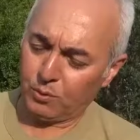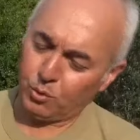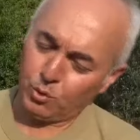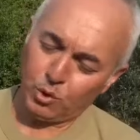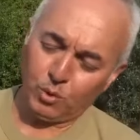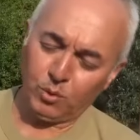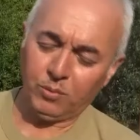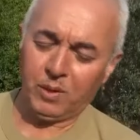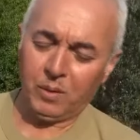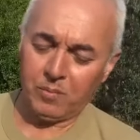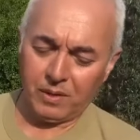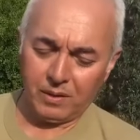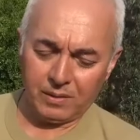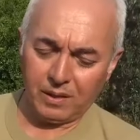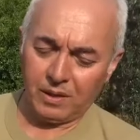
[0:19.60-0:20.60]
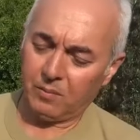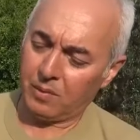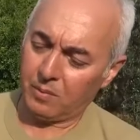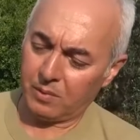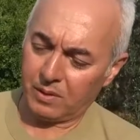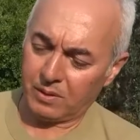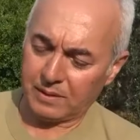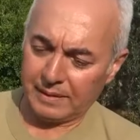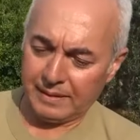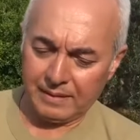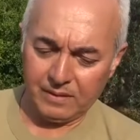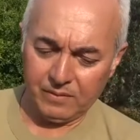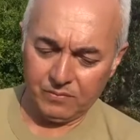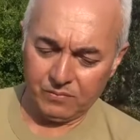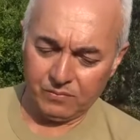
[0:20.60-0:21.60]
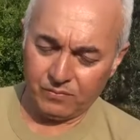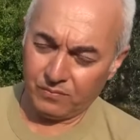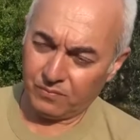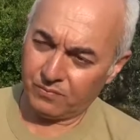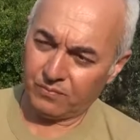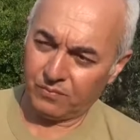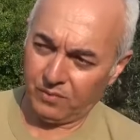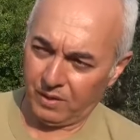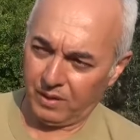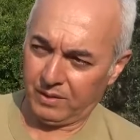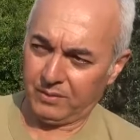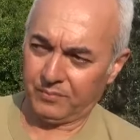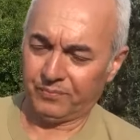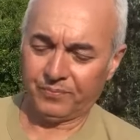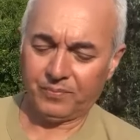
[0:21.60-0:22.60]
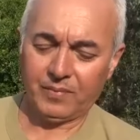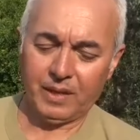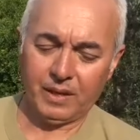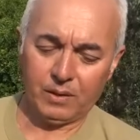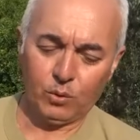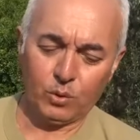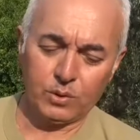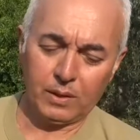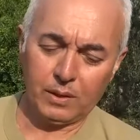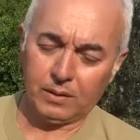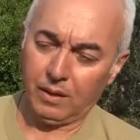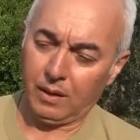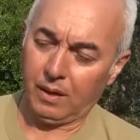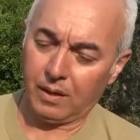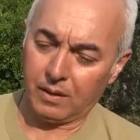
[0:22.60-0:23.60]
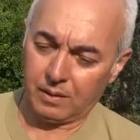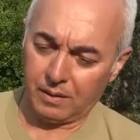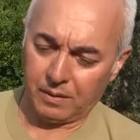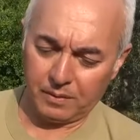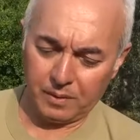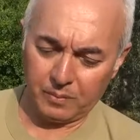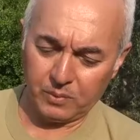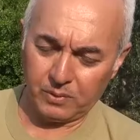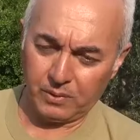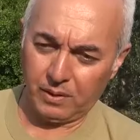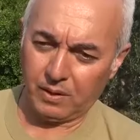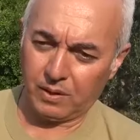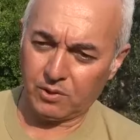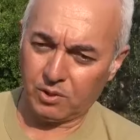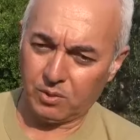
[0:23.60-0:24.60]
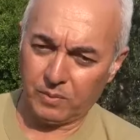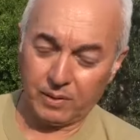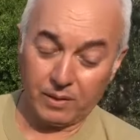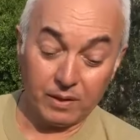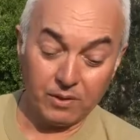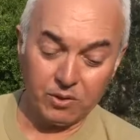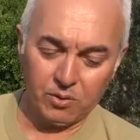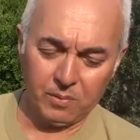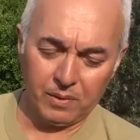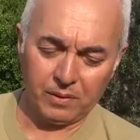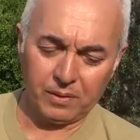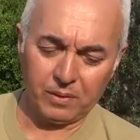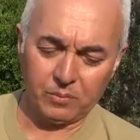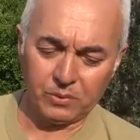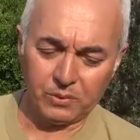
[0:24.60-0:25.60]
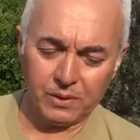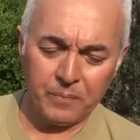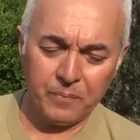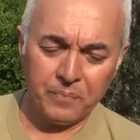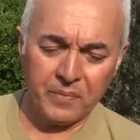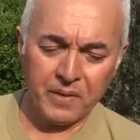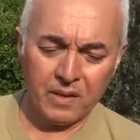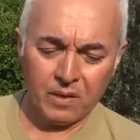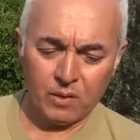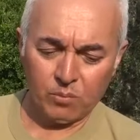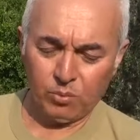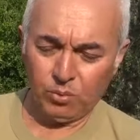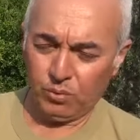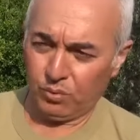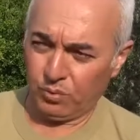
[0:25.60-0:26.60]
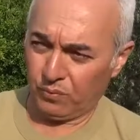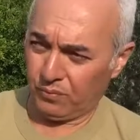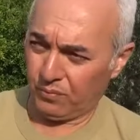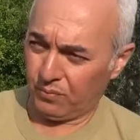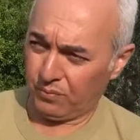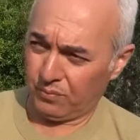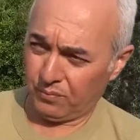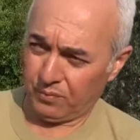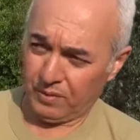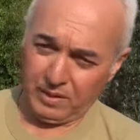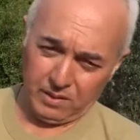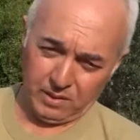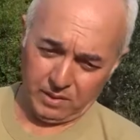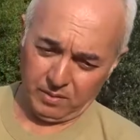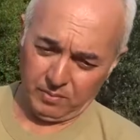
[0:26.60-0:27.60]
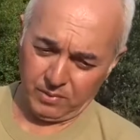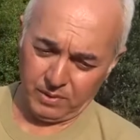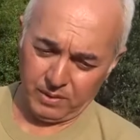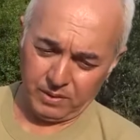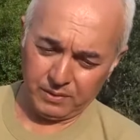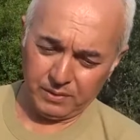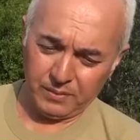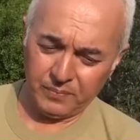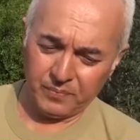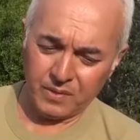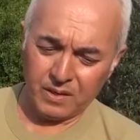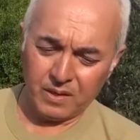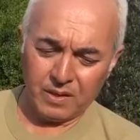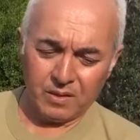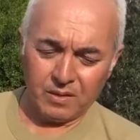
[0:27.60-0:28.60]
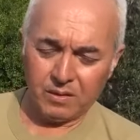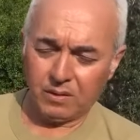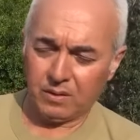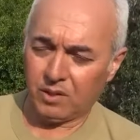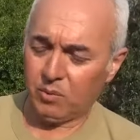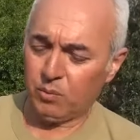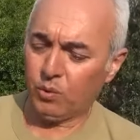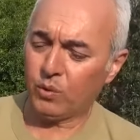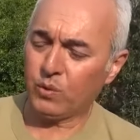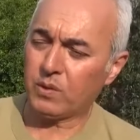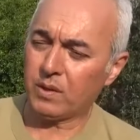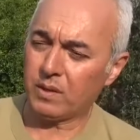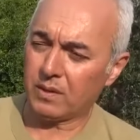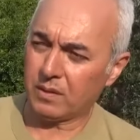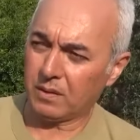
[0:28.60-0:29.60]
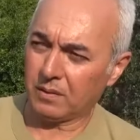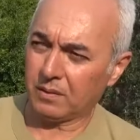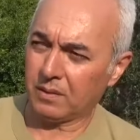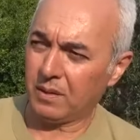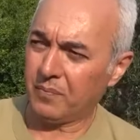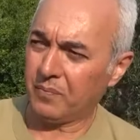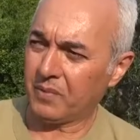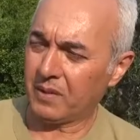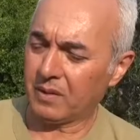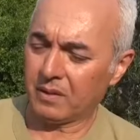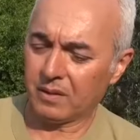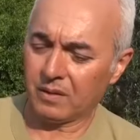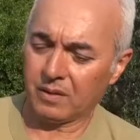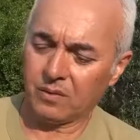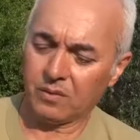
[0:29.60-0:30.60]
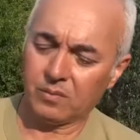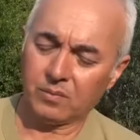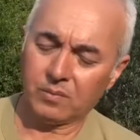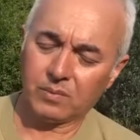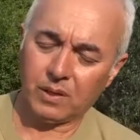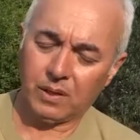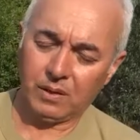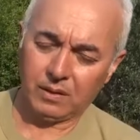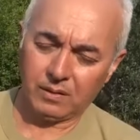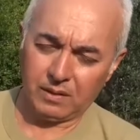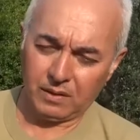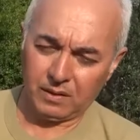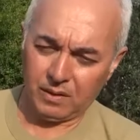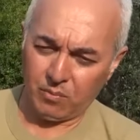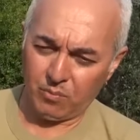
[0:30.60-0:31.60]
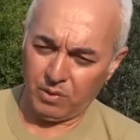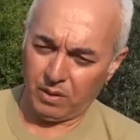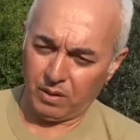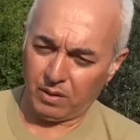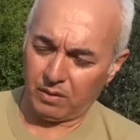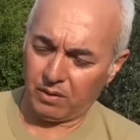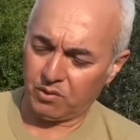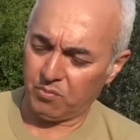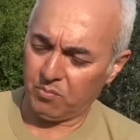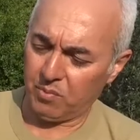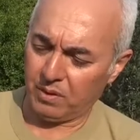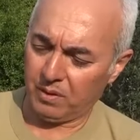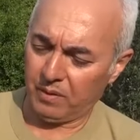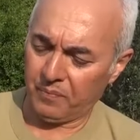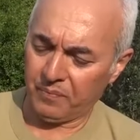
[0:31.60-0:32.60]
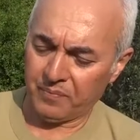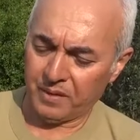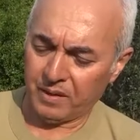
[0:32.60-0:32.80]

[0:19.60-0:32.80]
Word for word: Küçüklüğümden beri tarıma biraz ilgim var. Yani özellikle ARGE anlamında, araştırma geliştirme anlamında. Bu fil sarımsağını 2018 e, yılında e, Tayland'a giden bir arkadaşım bana